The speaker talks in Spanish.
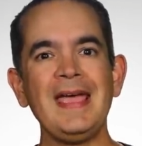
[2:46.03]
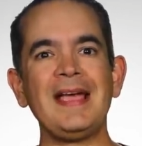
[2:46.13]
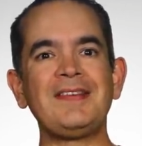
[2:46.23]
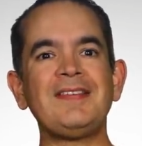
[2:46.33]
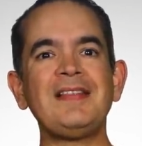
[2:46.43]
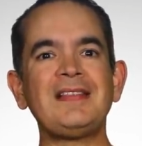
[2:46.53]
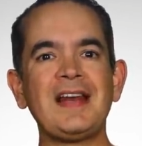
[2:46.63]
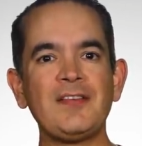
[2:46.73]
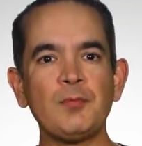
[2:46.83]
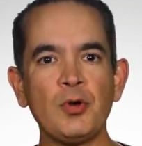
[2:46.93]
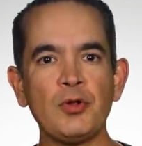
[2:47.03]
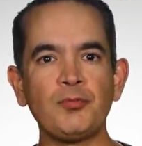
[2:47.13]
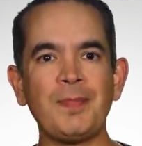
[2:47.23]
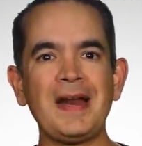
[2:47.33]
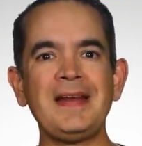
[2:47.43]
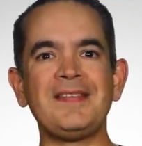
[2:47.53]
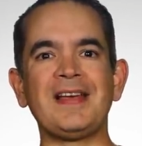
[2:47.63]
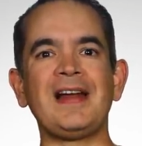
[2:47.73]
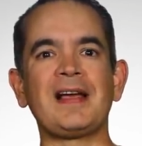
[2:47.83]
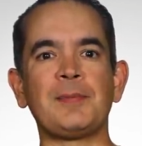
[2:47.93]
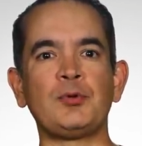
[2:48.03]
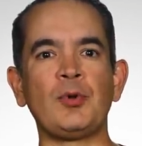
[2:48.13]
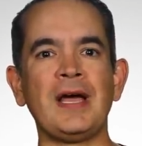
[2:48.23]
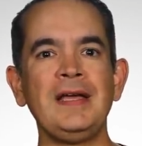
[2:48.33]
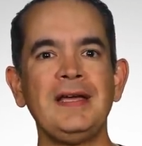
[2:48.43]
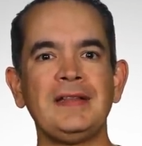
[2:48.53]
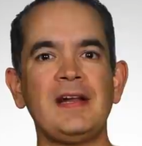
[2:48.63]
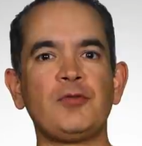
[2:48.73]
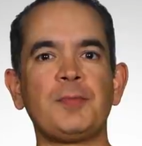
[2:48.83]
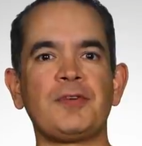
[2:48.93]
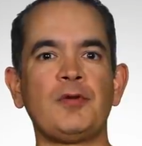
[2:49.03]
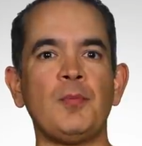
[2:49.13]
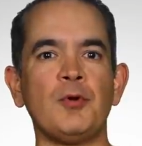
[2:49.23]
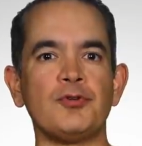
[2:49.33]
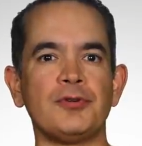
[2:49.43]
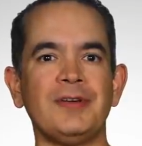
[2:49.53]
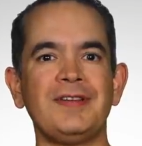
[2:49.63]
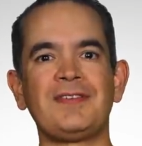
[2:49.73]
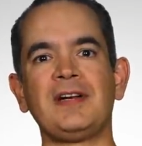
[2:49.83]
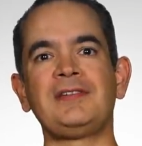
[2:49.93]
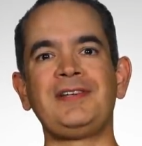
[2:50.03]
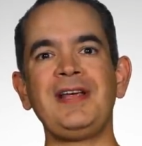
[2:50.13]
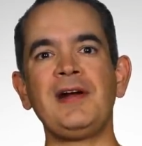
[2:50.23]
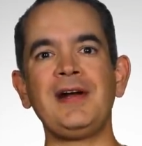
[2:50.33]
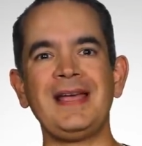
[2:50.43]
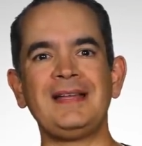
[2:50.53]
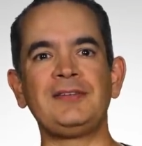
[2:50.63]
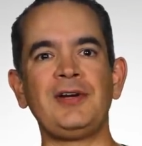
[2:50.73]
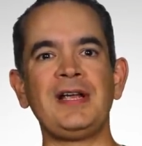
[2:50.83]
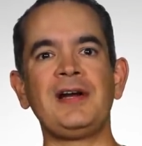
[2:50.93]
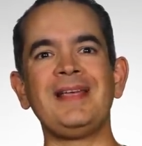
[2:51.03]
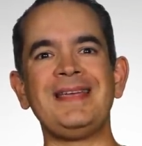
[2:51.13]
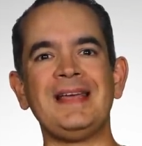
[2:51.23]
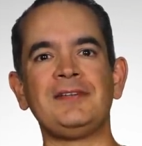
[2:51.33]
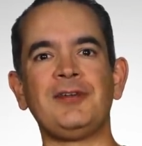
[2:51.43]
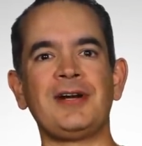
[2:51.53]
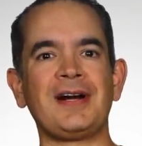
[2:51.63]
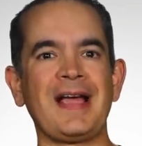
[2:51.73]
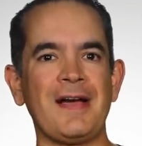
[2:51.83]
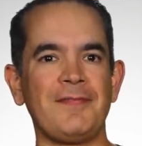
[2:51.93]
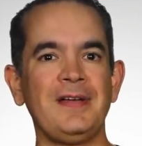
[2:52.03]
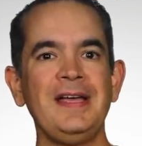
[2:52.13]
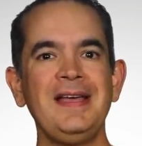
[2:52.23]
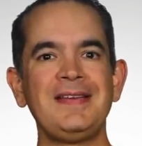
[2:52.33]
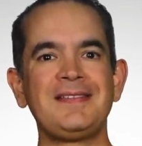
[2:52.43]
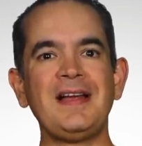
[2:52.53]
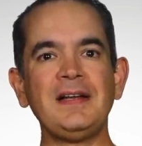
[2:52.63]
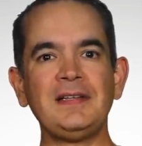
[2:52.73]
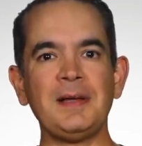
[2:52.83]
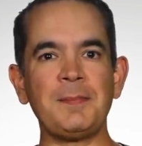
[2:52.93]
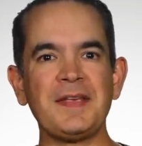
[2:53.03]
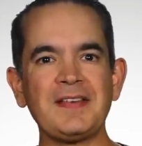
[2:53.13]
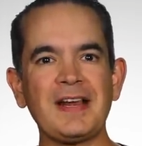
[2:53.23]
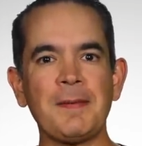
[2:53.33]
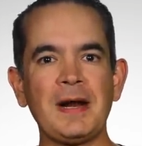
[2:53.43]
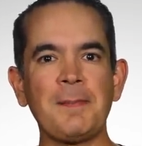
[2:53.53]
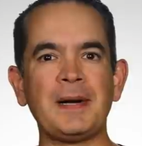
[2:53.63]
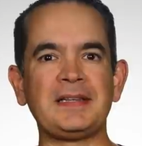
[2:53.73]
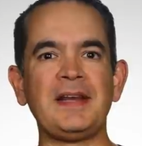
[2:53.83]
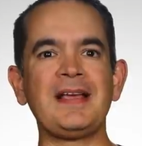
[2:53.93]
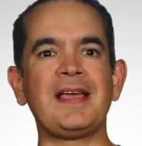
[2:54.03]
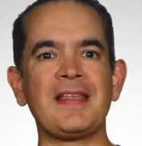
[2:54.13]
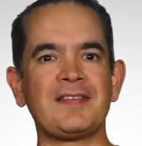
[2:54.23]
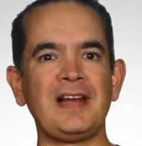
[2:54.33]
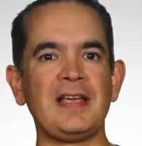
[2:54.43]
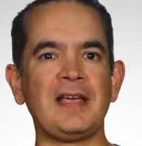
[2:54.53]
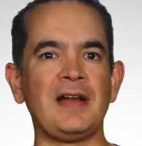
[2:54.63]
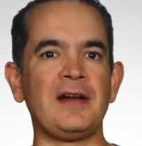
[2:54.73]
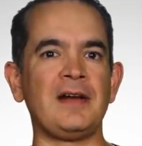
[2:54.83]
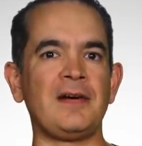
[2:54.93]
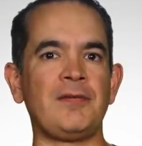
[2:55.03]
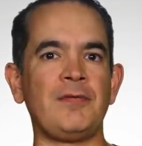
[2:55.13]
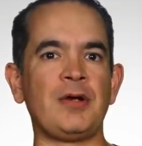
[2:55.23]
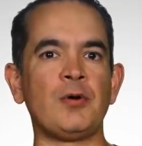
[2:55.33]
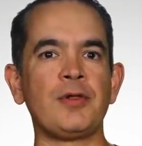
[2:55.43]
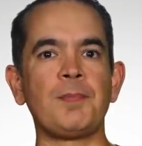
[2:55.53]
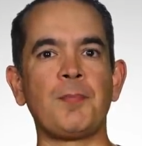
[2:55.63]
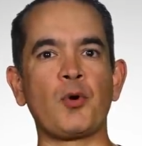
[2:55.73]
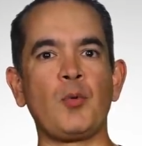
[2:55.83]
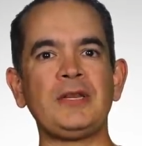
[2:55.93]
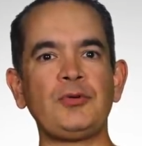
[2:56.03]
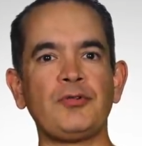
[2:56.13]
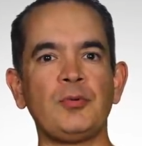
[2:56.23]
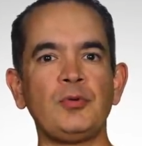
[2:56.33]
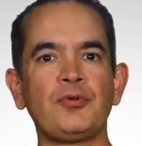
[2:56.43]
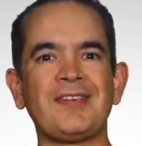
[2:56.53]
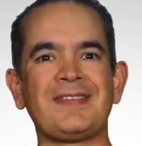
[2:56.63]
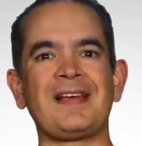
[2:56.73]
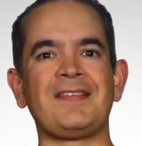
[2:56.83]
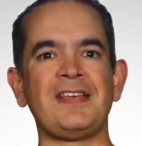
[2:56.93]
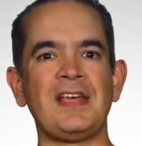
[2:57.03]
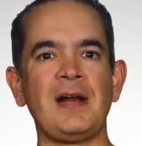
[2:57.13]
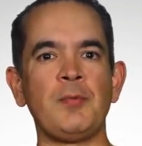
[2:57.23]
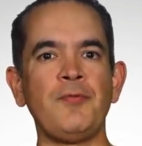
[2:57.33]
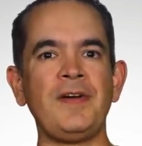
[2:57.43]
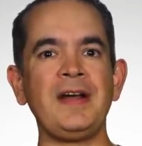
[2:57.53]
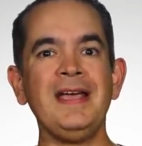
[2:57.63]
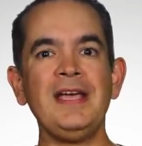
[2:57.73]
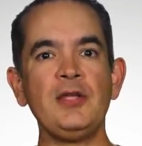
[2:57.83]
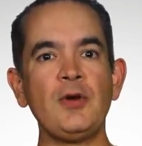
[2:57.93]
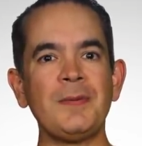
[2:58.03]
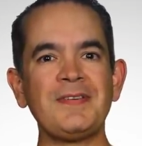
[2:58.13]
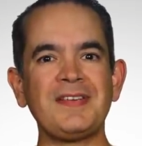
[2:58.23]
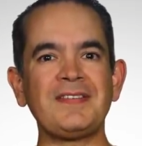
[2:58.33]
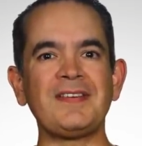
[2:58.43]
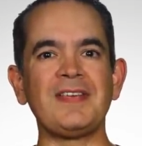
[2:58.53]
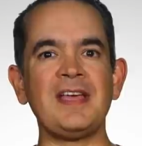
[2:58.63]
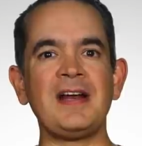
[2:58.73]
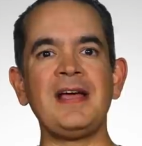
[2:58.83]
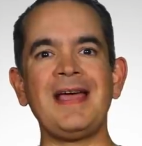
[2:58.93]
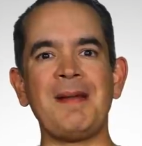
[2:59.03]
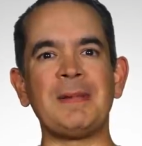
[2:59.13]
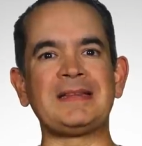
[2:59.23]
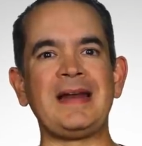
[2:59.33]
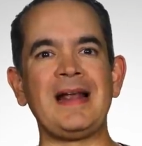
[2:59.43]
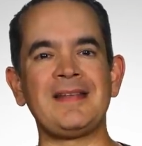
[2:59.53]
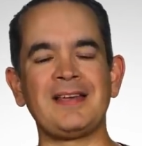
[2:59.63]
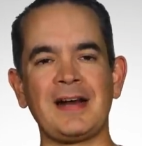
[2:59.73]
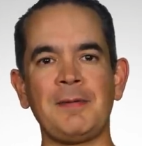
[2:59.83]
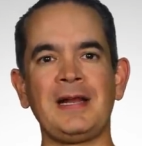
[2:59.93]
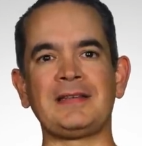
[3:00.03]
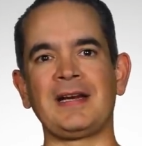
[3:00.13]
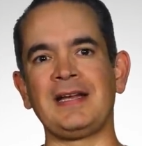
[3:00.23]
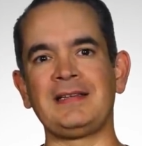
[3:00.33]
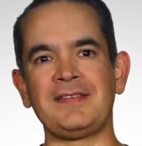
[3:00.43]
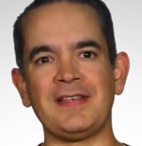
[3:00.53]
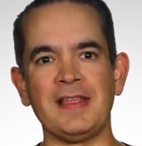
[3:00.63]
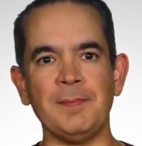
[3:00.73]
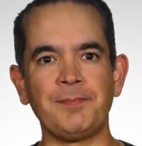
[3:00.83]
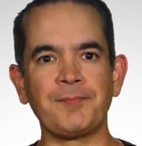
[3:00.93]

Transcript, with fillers: Existen tres modos para iniciar la captura del super slow motion. Start Trigger, End Trigger y End Trigger Half. Start empieza a grabar a partir de que das clic en Record por 4 segundos hasta que se llena el buffer y una vez que este se llena, el material se graba en la tarjeta SD.